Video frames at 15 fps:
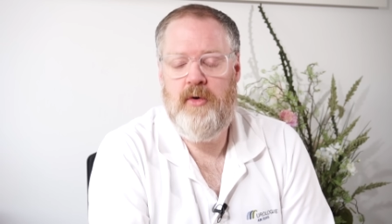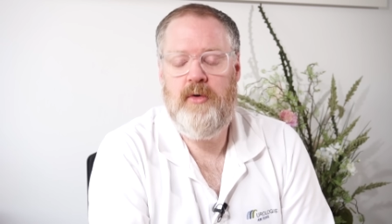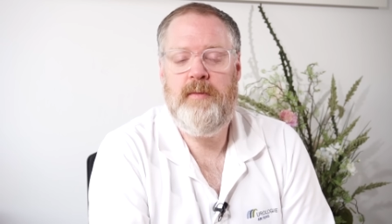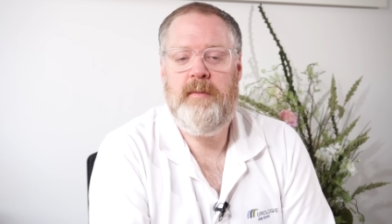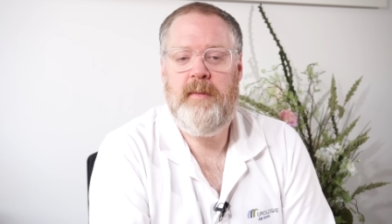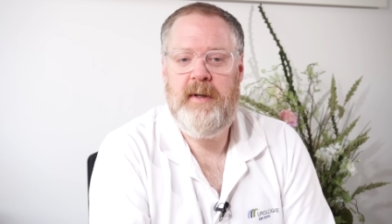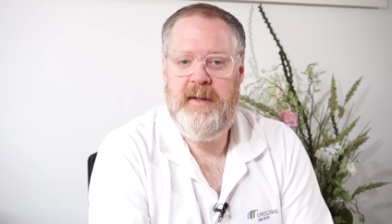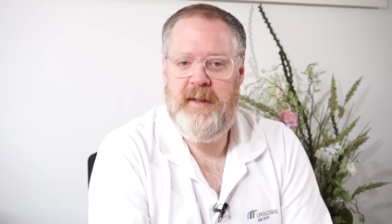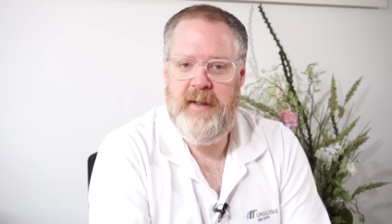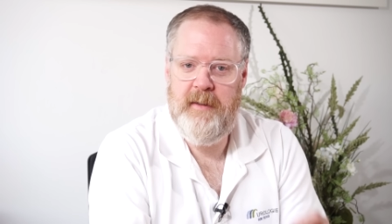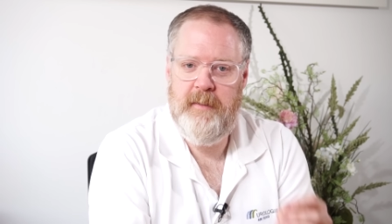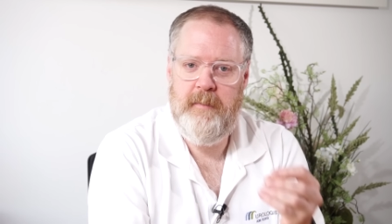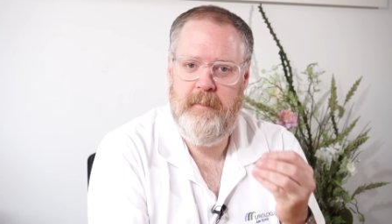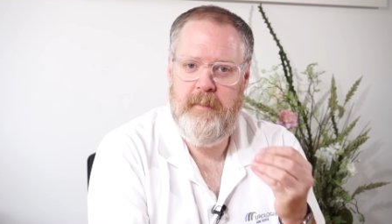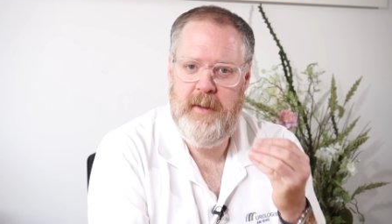um
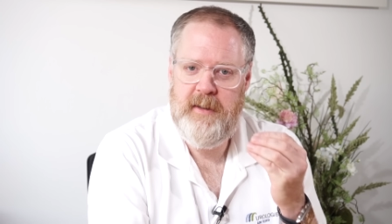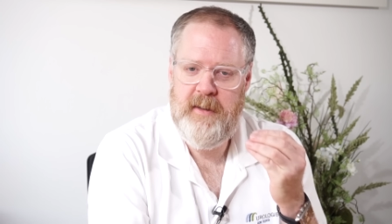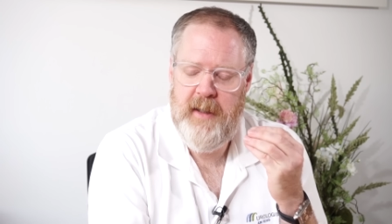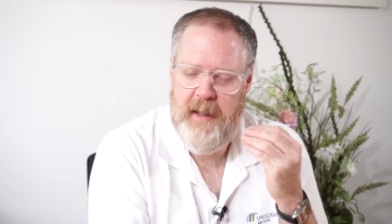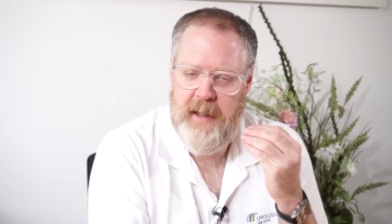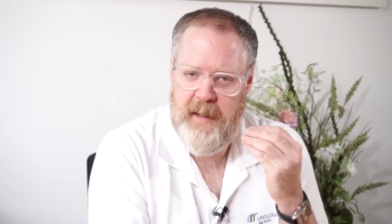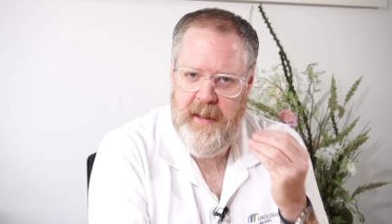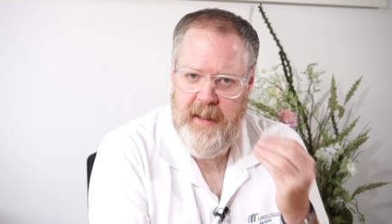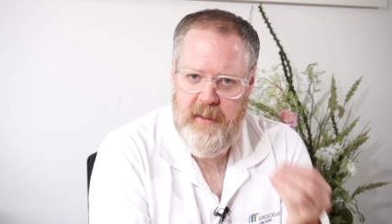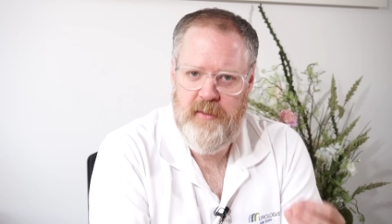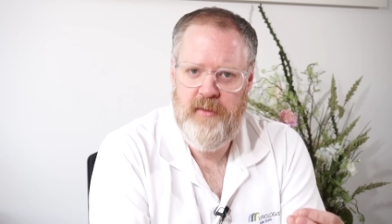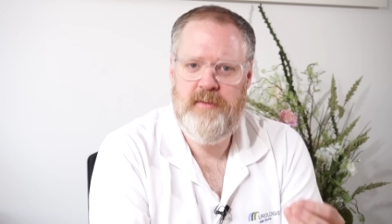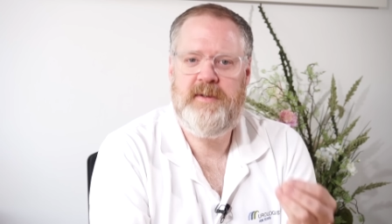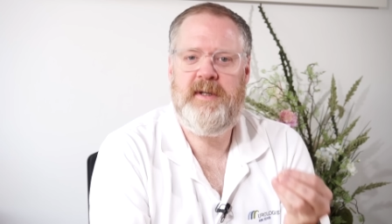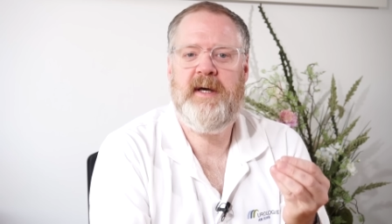den, mit einer
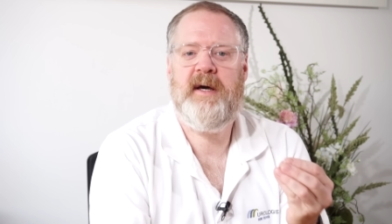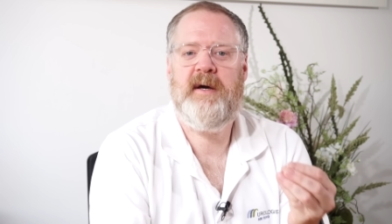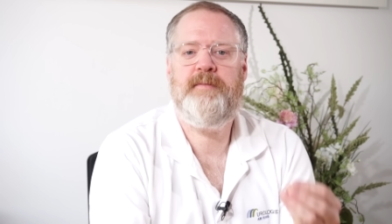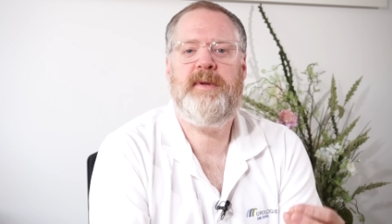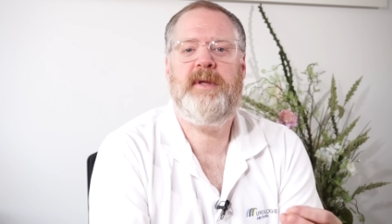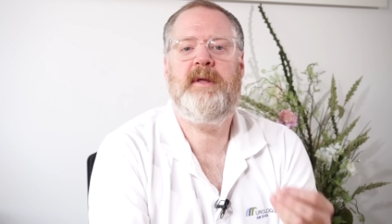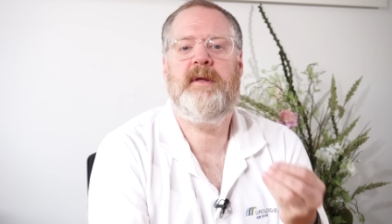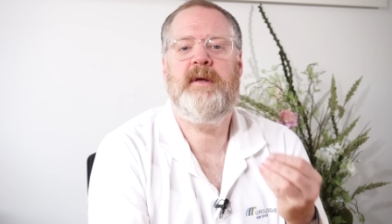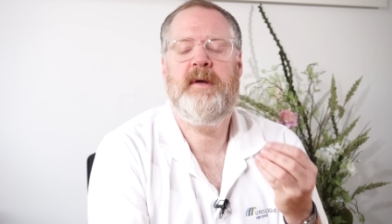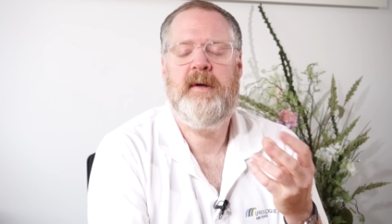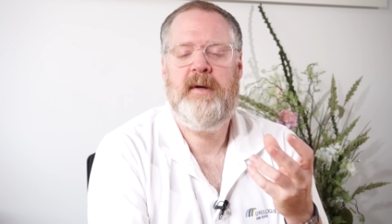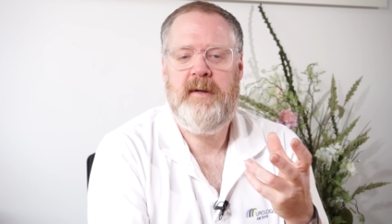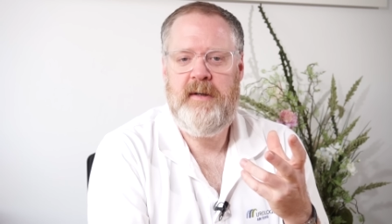Elektrotherapie